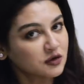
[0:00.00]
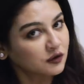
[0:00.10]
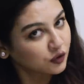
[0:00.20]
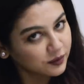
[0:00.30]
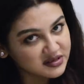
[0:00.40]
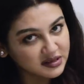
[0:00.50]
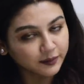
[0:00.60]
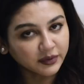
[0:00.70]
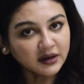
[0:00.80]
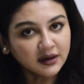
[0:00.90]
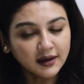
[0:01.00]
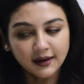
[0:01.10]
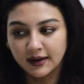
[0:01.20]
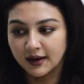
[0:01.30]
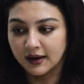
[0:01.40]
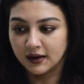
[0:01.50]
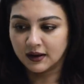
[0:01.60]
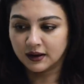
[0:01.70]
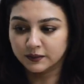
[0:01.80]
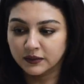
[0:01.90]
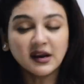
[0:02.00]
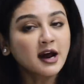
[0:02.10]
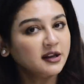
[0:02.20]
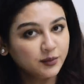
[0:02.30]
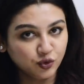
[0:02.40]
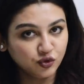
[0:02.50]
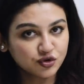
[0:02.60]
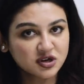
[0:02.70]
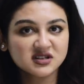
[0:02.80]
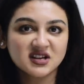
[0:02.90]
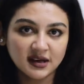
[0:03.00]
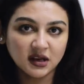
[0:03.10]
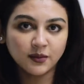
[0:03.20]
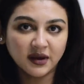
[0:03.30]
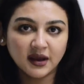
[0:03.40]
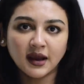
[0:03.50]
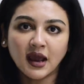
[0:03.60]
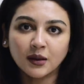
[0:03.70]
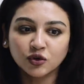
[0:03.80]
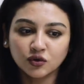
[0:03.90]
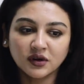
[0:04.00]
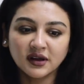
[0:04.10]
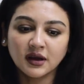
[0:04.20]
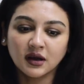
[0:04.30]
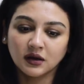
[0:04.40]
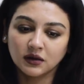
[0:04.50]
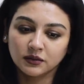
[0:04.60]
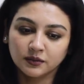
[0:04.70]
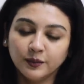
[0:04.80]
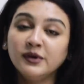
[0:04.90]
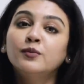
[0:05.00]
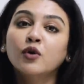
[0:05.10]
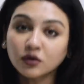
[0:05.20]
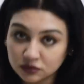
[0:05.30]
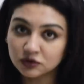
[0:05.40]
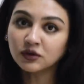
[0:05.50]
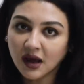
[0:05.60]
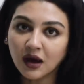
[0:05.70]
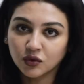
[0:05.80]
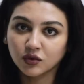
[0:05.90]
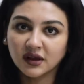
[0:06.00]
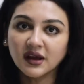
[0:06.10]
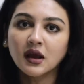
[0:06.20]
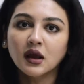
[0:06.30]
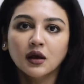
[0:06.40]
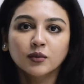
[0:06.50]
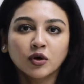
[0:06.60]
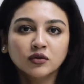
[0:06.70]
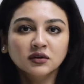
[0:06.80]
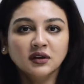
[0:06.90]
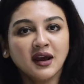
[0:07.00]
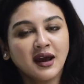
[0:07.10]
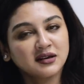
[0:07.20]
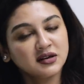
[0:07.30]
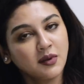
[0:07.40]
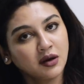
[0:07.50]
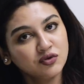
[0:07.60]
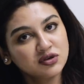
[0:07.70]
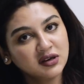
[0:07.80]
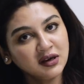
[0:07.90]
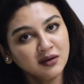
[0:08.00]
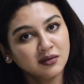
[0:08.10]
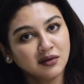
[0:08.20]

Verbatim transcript: আসলে খুবই সিম্পল নারী পুরুষ ছেলে মেয়ে এমন করে বিভক্ত না করে বরং একটা মানুষকে